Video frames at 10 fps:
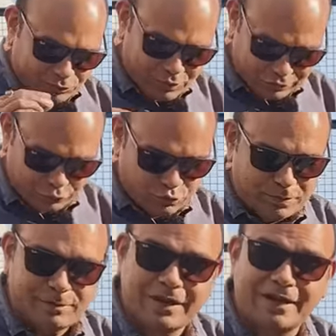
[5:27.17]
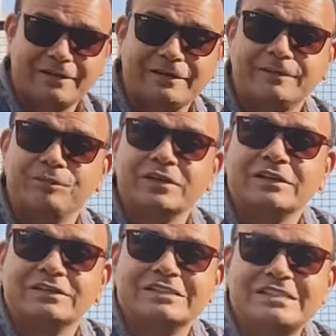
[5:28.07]
मेरा गुड बेबी है
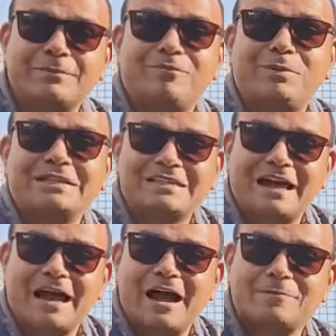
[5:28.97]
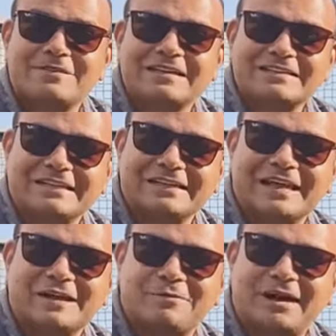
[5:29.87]
जब बच्चा आपसे सिट
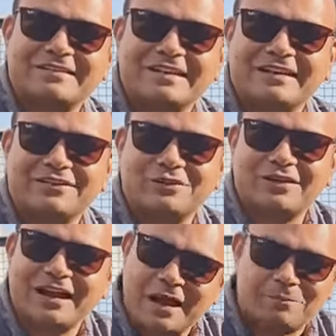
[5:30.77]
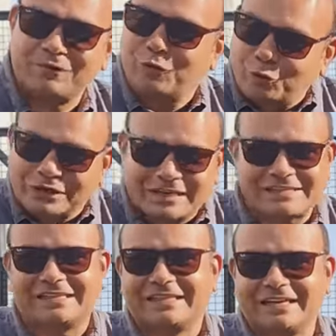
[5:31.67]
की कमांड सीखना शुरू करेगा अभी वो उठ के
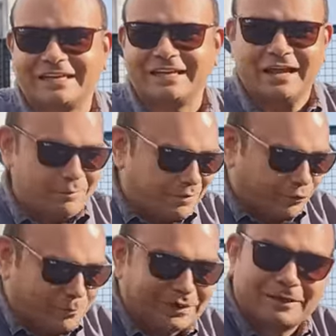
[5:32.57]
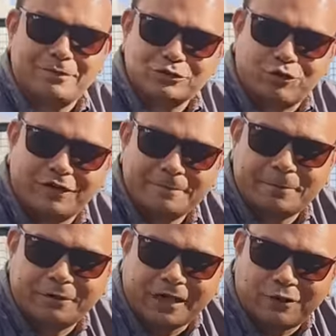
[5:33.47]
चलता नहीं है अभी वो मतलब मैं उसको वहीं पे
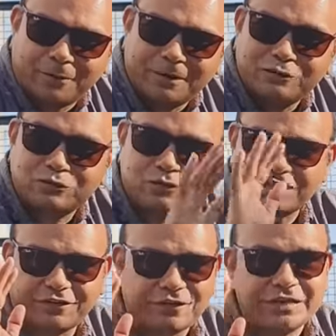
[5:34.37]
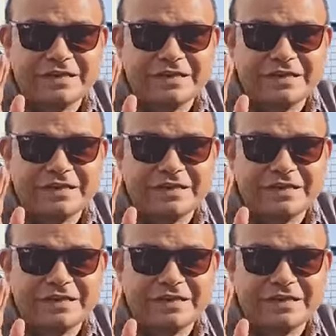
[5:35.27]
बिठा रहा हूँ अभी उसको सिर्फ